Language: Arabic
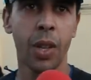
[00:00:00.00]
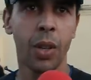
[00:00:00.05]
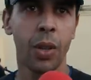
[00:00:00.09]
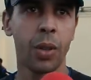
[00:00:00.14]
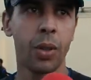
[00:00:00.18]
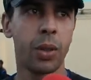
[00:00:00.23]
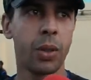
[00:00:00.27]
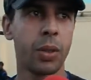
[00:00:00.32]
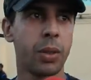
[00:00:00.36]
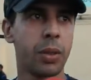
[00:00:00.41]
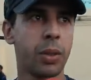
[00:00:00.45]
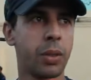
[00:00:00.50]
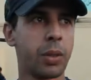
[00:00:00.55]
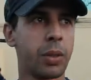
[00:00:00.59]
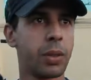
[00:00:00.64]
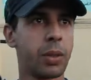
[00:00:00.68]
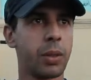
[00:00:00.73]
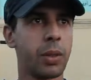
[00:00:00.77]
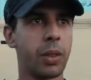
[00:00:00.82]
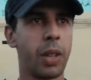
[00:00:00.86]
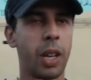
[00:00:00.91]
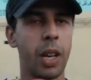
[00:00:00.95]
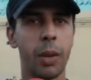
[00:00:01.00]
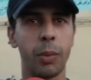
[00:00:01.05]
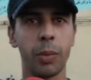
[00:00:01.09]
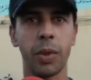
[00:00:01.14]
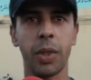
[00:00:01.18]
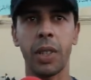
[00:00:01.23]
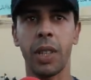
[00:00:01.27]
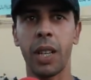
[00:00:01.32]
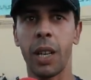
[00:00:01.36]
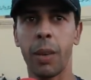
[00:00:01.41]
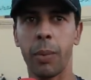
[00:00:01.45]
والحمد
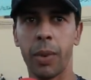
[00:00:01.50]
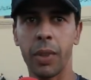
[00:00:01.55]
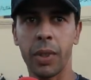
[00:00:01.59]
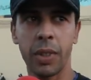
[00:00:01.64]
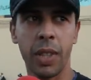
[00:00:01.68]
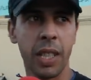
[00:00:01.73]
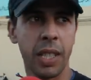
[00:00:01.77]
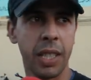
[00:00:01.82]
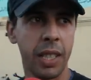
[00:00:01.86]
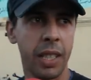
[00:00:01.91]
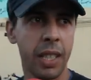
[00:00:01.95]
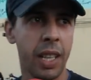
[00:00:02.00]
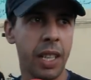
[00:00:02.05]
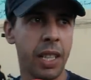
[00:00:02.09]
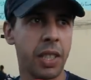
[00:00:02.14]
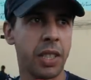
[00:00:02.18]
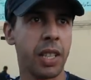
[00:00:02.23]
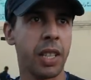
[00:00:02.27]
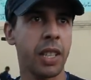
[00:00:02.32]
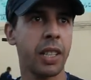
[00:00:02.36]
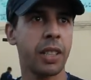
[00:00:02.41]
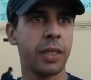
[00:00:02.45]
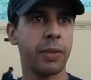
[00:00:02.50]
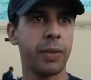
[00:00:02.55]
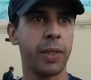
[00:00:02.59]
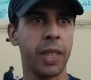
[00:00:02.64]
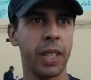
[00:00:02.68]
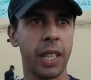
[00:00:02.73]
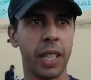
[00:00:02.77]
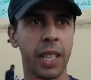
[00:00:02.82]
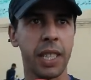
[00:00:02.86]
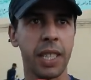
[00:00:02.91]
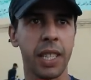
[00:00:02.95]
لله بقدره الله شاركت
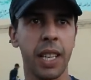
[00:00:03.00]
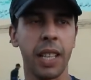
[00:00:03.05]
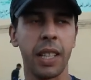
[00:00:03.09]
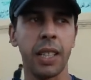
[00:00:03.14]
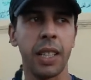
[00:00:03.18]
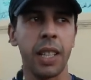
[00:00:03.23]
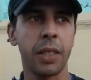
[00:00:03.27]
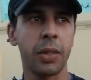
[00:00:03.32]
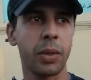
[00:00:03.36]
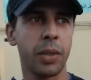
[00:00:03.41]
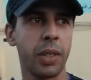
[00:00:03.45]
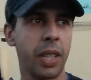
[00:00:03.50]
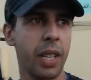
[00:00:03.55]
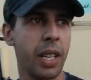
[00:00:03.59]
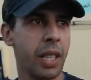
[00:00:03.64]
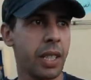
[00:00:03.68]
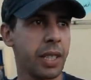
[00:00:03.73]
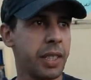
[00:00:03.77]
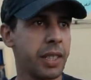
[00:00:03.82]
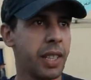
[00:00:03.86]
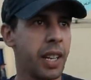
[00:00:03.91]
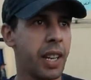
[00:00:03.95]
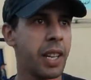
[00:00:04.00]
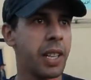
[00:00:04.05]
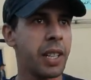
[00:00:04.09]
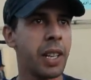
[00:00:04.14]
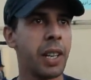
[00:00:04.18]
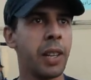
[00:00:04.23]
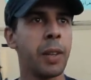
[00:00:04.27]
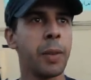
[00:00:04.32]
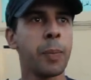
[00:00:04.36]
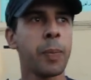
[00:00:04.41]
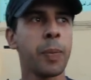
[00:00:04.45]
في الاقصائيات وتاهلت
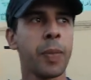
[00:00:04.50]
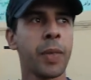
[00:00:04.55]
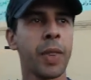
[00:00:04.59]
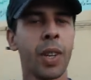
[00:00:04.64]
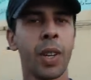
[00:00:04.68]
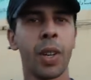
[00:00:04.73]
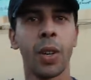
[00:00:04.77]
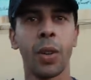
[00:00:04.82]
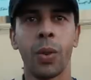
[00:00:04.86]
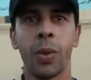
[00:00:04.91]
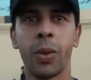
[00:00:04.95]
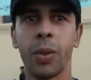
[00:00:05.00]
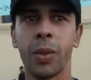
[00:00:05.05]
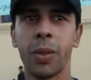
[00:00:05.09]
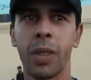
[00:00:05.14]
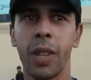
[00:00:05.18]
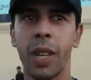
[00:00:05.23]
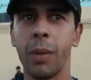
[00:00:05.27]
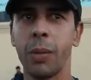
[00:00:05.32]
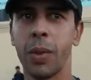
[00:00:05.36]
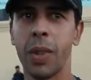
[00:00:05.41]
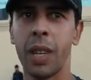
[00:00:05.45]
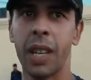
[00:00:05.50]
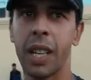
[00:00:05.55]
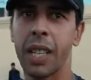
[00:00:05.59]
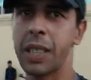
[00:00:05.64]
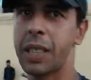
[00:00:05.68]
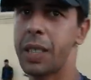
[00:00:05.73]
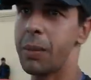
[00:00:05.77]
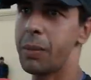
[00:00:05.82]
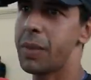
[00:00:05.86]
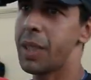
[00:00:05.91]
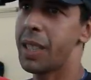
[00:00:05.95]
النهايه والحمد لله
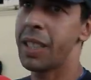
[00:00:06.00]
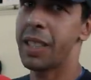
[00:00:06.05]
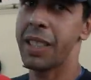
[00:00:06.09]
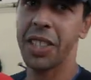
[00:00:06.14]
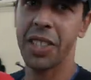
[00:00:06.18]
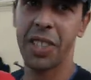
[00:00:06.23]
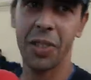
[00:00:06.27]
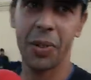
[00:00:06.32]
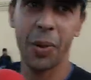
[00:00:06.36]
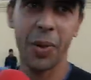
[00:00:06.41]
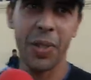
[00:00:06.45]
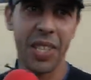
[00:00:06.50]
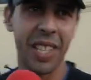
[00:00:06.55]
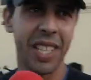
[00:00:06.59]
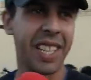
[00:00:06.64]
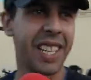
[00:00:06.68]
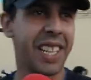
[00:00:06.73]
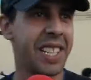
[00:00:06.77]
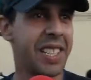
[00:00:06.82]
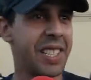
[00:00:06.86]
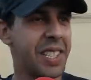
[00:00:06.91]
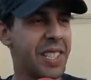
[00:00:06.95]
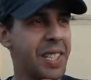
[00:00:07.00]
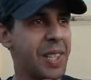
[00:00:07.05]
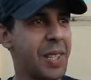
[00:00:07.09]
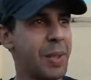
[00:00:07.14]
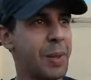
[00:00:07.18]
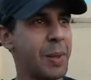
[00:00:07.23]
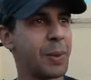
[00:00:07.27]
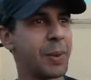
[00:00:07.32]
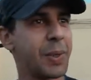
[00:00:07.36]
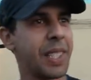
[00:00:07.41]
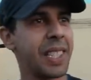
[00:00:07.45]
قدمت كل كلشي اللي عندي
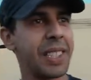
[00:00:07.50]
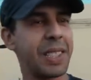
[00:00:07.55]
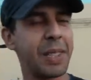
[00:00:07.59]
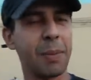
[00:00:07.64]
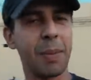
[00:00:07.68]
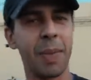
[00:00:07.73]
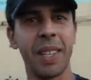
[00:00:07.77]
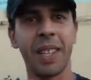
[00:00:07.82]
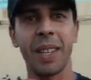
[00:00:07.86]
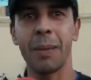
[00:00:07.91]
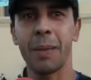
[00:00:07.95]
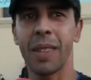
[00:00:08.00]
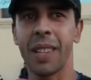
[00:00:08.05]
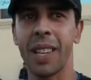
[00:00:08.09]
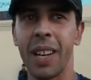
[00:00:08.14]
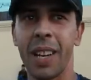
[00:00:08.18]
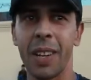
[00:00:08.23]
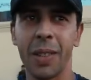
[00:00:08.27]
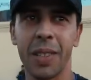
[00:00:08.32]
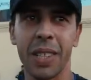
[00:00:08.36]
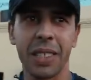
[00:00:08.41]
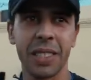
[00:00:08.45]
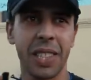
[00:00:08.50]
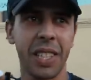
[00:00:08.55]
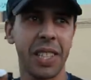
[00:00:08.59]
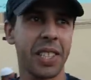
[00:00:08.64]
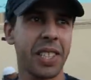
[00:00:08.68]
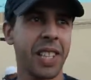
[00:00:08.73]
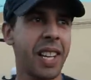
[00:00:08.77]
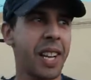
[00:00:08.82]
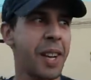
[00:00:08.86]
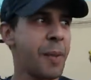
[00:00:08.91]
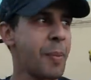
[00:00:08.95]
وكنتمنى من الله
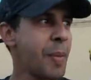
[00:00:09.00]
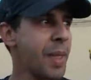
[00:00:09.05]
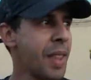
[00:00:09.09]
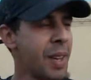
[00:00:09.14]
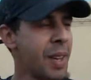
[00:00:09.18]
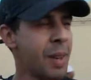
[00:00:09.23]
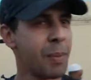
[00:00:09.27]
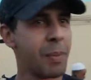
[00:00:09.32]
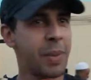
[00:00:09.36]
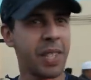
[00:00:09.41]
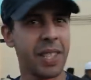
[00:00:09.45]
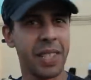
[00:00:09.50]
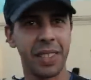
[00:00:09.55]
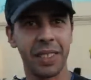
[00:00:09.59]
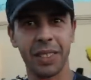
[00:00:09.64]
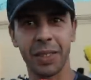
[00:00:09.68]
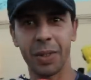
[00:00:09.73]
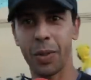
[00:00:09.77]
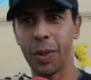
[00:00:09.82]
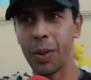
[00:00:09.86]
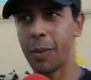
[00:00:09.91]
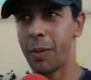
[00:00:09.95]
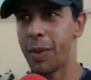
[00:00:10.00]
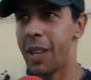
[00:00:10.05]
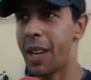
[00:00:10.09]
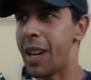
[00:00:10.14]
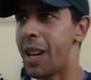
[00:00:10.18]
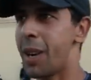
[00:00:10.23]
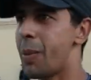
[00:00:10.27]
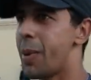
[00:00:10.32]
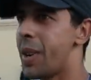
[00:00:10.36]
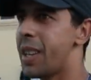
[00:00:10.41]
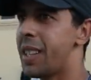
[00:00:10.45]
وكنترجع باش نكون من
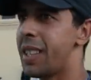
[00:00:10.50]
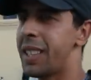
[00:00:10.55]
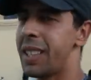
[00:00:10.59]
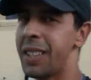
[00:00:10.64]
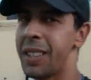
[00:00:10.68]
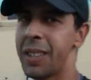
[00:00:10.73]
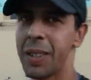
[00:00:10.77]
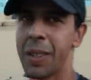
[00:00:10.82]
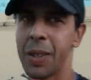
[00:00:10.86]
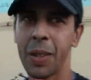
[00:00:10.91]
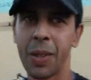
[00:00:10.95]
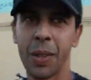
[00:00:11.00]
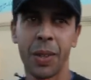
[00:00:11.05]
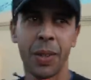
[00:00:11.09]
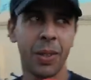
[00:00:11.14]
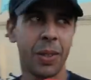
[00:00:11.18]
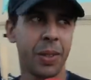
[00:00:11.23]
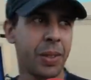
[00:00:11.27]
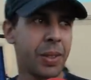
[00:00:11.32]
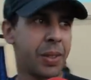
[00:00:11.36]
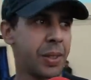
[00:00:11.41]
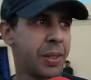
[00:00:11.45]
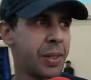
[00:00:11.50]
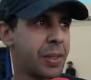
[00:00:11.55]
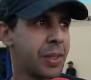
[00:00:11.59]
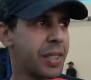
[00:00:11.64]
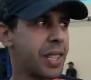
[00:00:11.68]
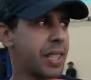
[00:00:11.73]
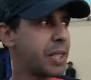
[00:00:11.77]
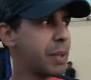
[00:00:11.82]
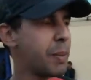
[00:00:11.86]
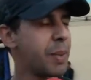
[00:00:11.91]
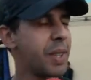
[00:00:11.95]
الاوائل
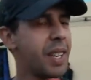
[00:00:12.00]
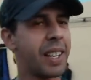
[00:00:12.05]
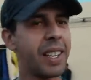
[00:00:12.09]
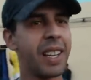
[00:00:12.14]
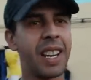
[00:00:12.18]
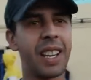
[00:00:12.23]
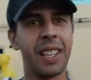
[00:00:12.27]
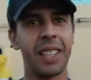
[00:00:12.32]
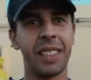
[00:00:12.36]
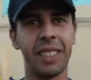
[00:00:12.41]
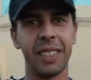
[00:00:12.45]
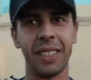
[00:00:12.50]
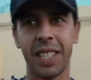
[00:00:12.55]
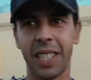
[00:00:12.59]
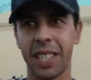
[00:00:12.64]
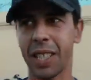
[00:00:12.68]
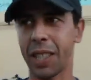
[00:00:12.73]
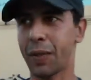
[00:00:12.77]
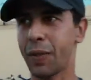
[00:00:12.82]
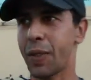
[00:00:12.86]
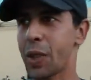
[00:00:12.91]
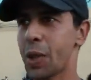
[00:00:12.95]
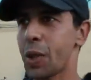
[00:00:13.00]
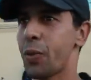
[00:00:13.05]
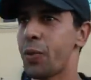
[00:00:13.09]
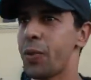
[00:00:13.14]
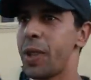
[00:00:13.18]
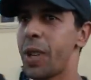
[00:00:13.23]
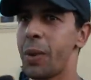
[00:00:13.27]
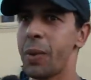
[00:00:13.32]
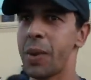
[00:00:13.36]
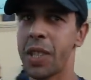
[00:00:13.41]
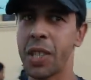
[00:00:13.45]
وكنتمنى كاع الناس يتفرجوا
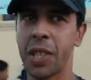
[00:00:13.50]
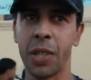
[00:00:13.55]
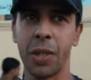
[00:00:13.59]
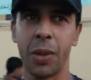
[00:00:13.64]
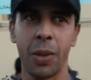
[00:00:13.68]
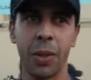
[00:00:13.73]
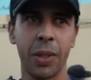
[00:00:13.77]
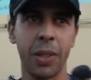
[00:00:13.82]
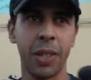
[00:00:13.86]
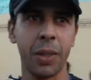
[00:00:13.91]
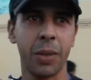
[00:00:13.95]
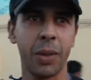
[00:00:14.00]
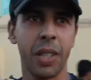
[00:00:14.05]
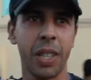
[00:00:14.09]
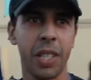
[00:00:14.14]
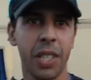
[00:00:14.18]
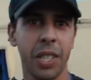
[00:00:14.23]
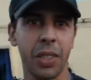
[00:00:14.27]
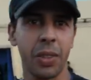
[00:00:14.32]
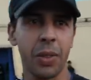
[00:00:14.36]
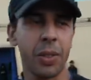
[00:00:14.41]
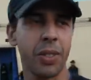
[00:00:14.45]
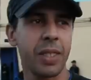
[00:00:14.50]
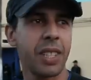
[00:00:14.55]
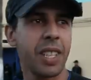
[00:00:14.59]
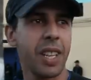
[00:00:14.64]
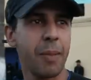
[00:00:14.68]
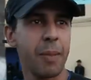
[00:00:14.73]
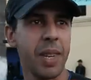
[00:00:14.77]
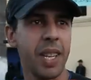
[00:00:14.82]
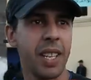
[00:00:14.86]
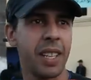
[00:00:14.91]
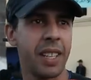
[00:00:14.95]
فيا ولا يشجعوني وكنشكروا
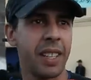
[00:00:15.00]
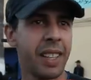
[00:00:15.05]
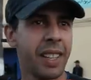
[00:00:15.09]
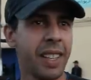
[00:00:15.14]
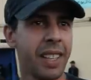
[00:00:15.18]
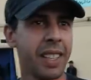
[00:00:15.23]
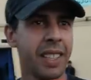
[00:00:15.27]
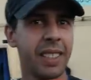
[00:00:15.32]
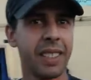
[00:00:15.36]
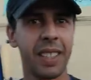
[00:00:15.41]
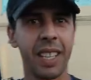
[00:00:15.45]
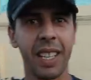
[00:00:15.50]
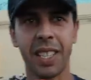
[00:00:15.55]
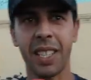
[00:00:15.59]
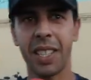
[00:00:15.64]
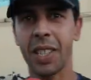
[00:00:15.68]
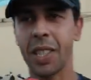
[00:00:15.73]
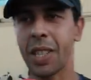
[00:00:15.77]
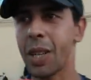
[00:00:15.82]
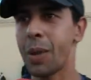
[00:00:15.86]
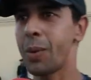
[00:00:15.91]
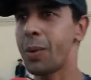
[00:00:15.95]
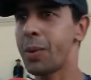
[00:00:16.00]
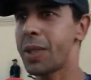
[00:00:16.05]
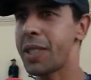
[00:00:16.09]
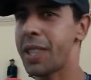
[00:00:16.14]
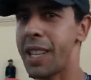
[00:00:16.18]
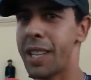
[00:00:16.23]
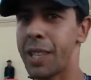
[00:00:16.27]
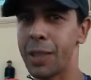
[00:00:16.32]
جميع الناس اللي جاوا